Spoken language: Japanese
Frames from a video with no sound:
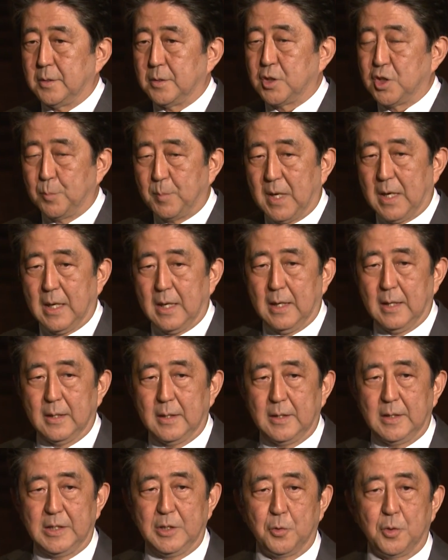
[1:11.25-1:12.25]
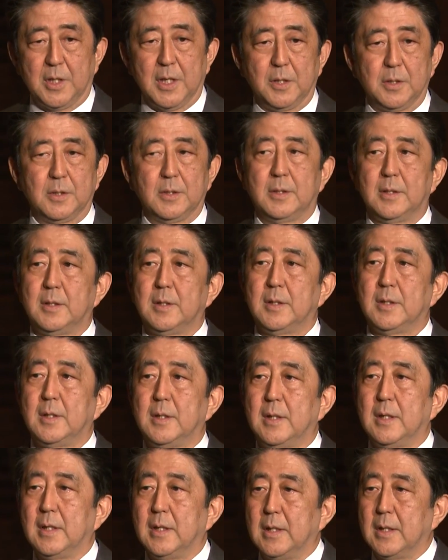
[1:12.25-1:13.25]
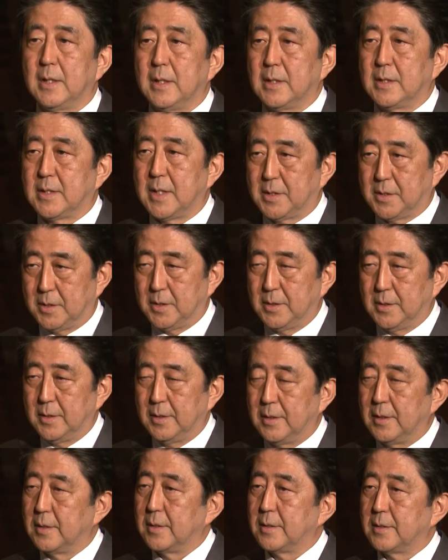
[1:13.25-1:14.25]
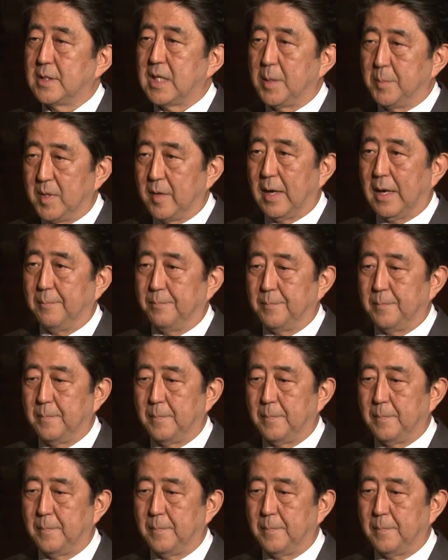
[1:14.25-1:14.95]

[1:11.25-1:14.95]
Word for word: ジュバにおける施設整備は